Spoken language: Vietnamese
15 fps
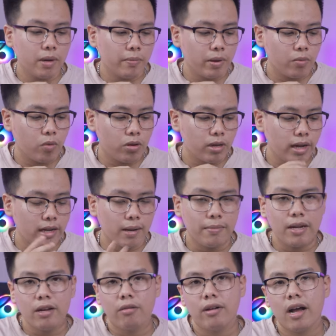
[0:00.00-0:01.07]
mà mình muốn đề cập
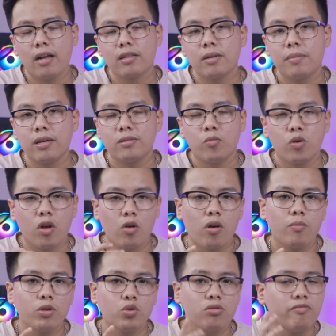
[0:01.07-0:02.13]
đến hiệu năng thì mình muốn nói
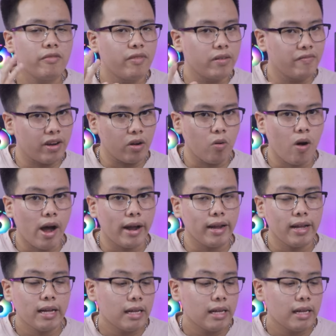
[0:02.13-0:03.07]
còn một chút về phần vẻ ngoài.